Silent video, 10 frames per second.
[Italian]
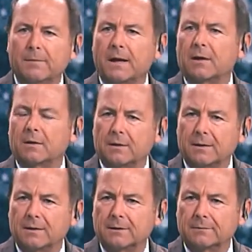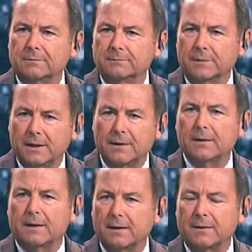Beh, ehm,
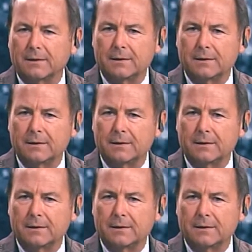in,